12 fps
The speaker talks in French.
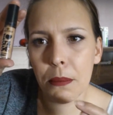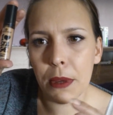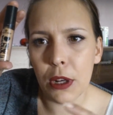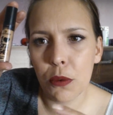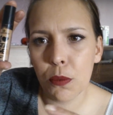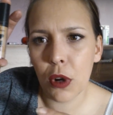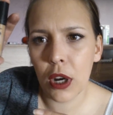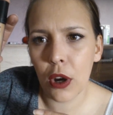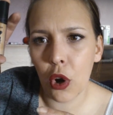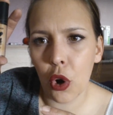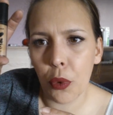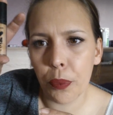Mais le moi
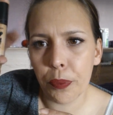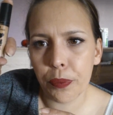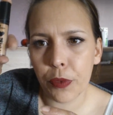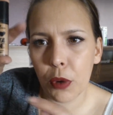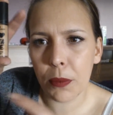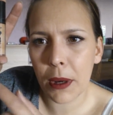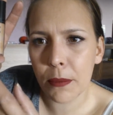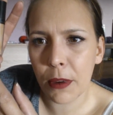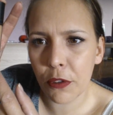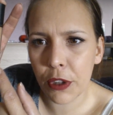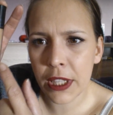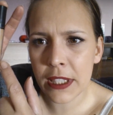en, Bah
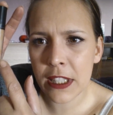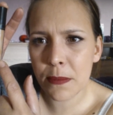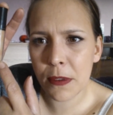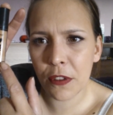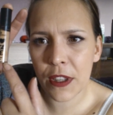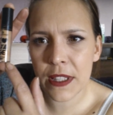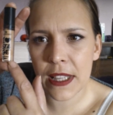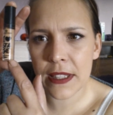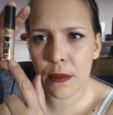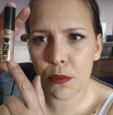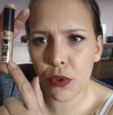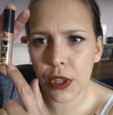vous voyez que ça se biphase, là,
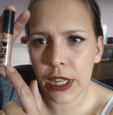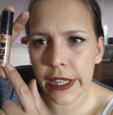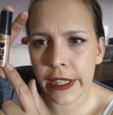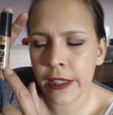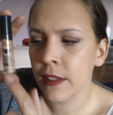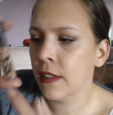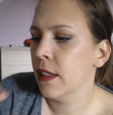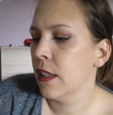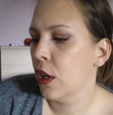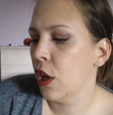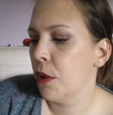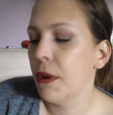c'est plus clair.
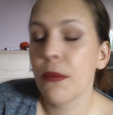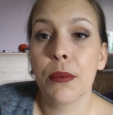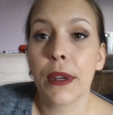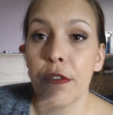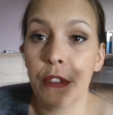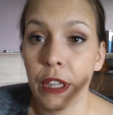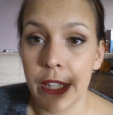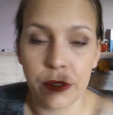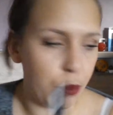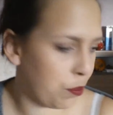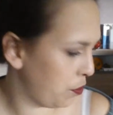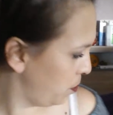Mais bon, bref, elle est
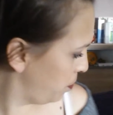top.